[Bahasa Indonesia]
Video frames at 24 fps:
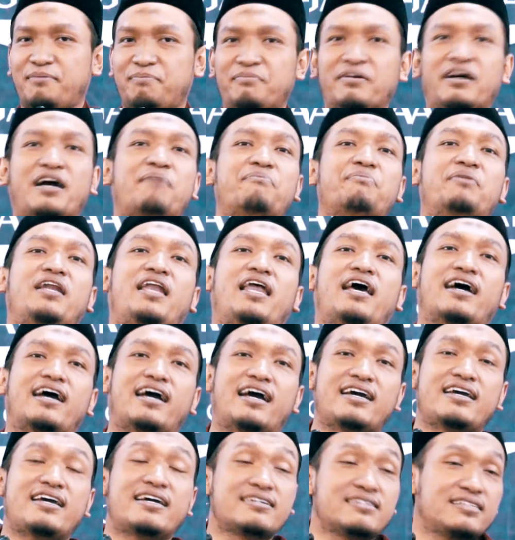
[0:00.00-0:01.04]
mengambil
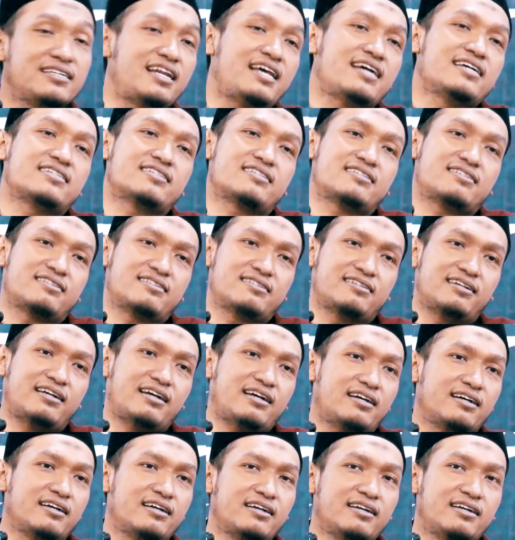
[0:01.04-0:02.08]
langkah yang jelas.
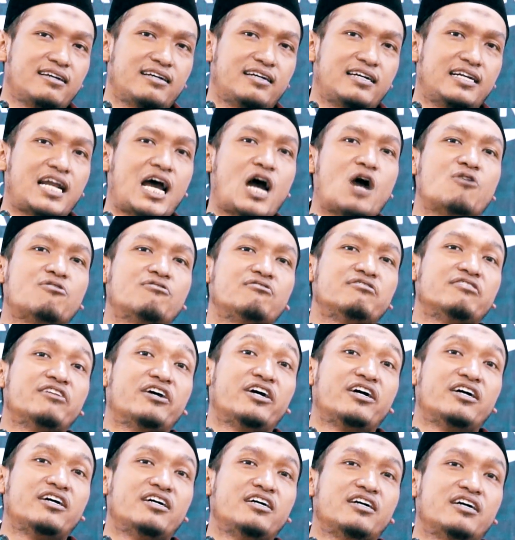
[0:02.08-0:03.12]
Now
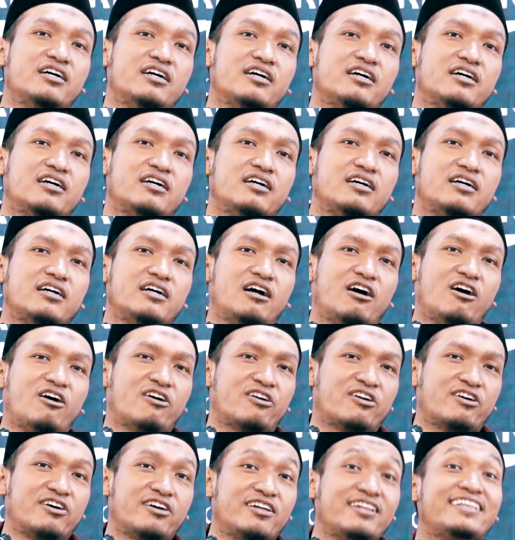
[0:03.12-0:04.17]

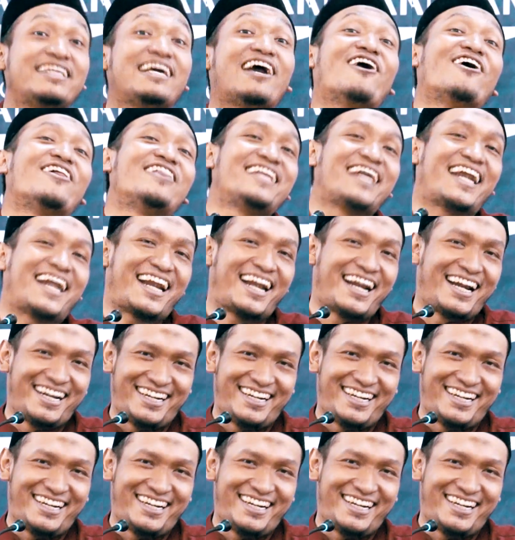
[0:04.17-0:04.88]
or the other.